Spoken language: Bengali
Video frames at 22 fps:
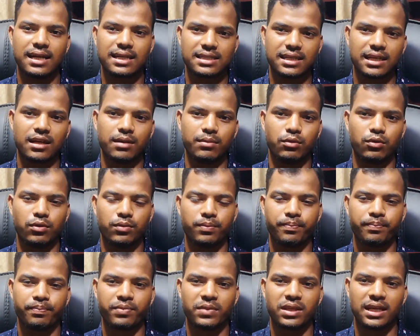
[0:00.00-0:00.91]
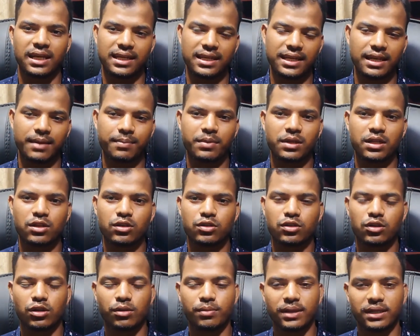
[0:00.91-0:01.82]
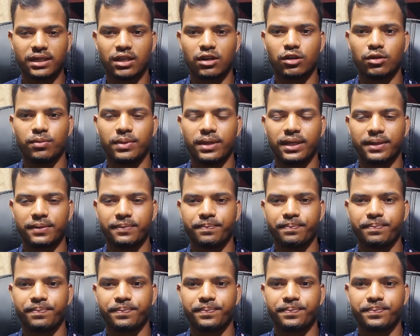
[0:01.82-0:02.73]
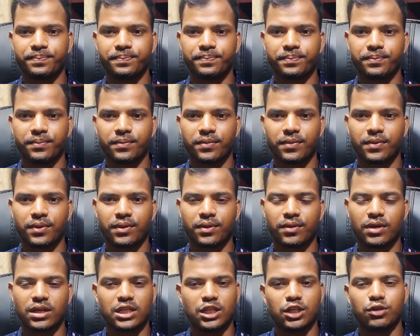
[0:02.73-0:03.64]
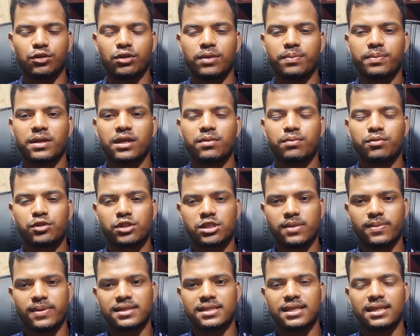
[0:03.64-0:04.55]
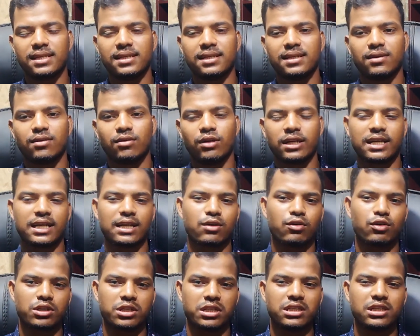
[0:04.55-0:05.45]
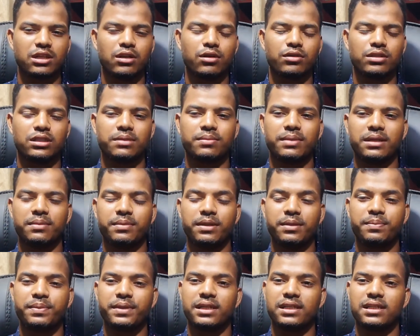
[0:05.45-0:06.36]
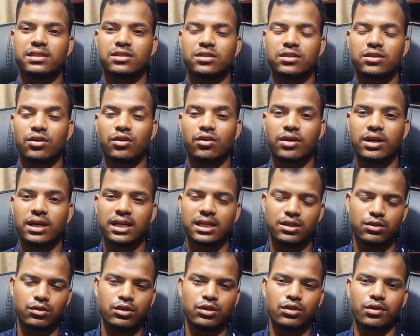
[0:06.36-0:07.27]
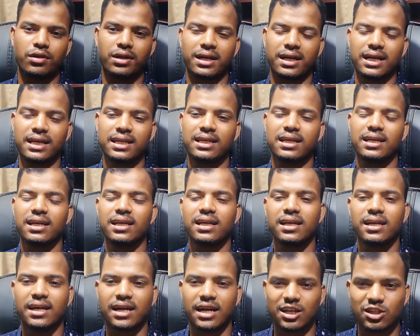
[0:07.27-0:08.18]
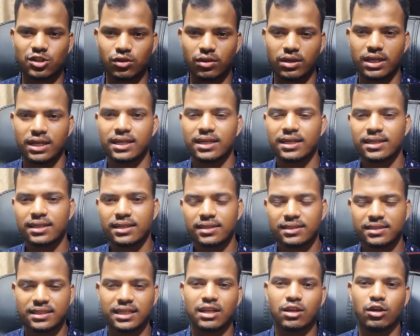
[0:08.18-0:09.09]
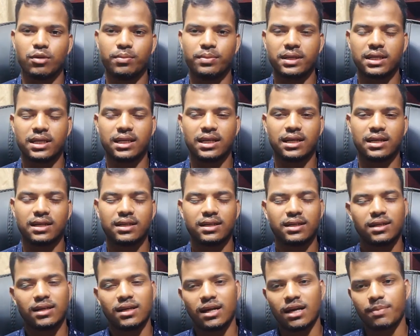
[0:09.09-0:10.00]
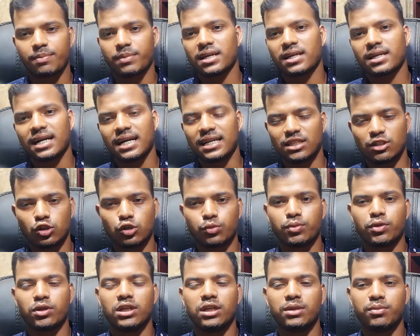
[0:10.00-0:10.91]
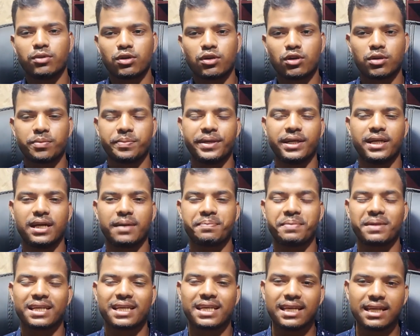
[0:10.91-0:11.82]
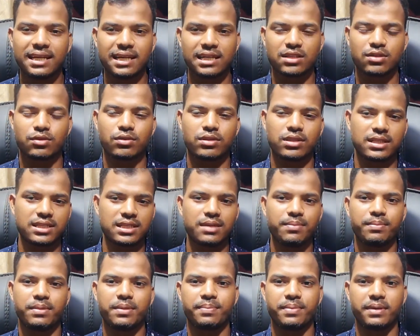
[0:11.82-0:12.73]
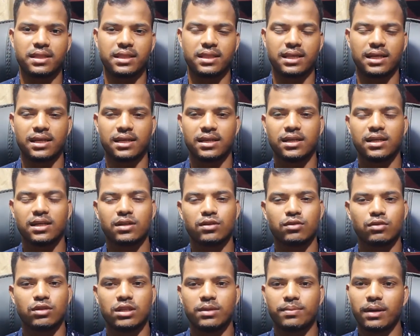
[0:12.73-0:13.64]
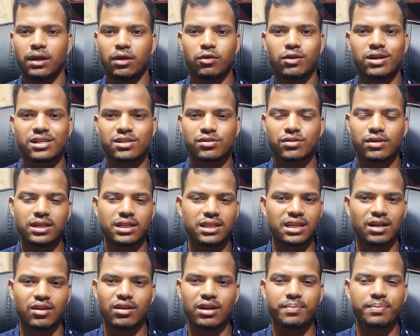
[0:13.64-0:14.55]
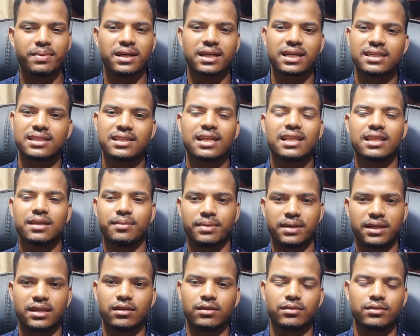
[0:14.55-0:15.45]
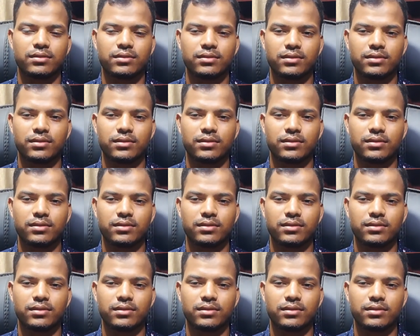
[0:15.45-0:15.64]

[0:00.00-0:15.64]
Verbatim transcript: না চালাবো এটাই আপনাদের জন্য বেটার হবে তো আশা করি আপনারা বুঝতে পারছেন অনেকের কোশ্চেন ছিল যে ভাই বিপিএন সহকারে যদি ধরা খাই আসলে জেল হবে কি না আপনার কাজের ওপর নির্ভর করবে আপনি কি কাজ করতেছেন বিপিএন দিয়ে যদি ভালো কাজ করেন তাহলে আপনাকে জেল দিবে কেন